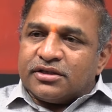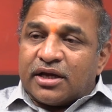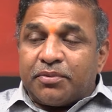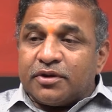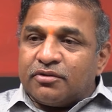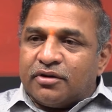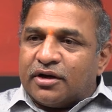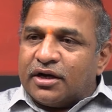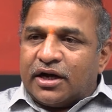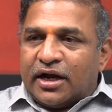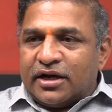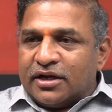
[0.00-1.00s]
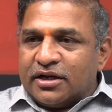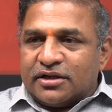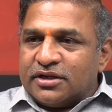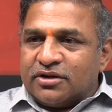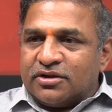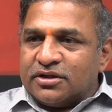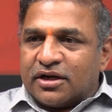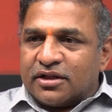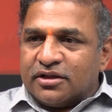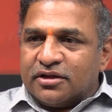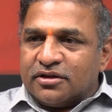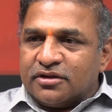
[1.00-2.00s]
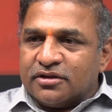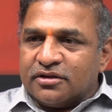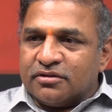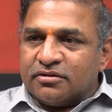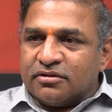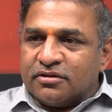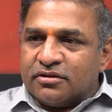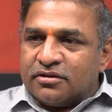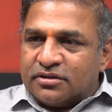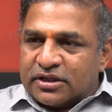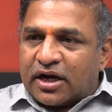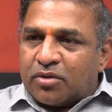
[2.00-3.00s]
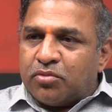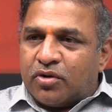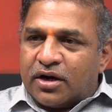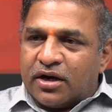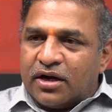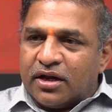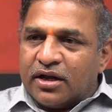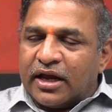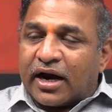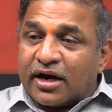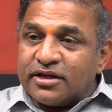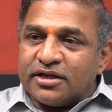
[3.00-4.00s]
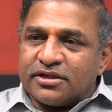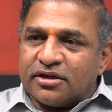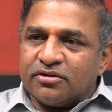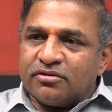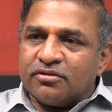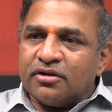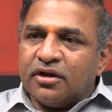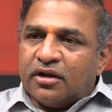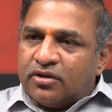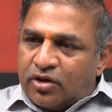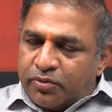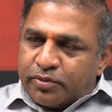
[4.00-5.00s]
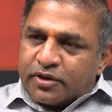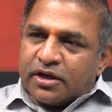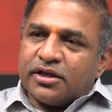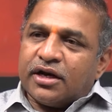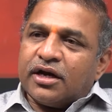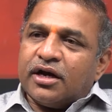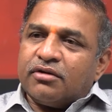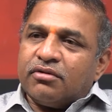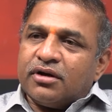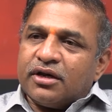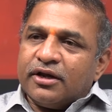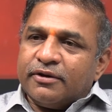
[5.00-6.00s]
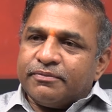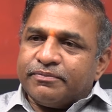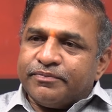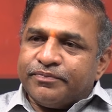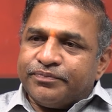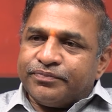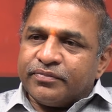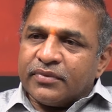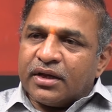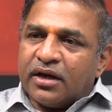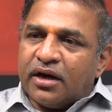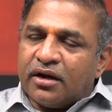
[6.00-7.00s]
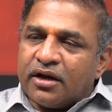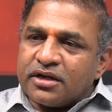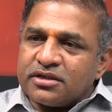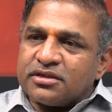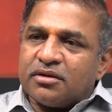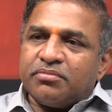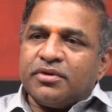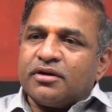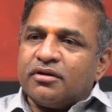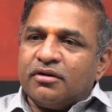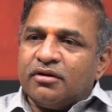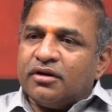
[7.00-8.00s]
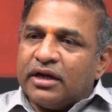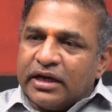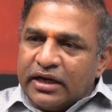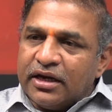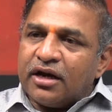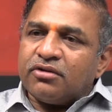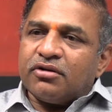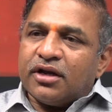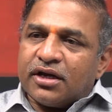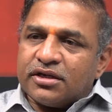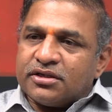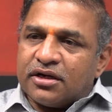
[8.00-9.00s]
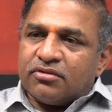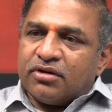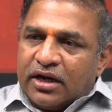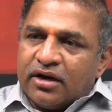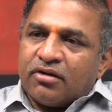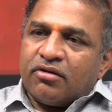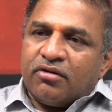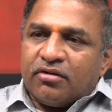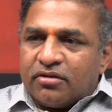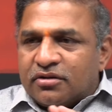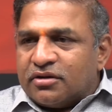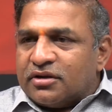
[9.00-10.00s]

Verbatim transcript: శపథం ఆయన చేయడం జరిగింది జగన్మోహన్ రెడ్డి hmm. ఎక్కడ చేశాడు తిరుపతిలో జరిగినటువంటి ఎడ్యుకేషన్ సబ్మిట్లో ఇండియా టుడేకి ఇచ్చినటువంటి ఇంటర్వ్యూలో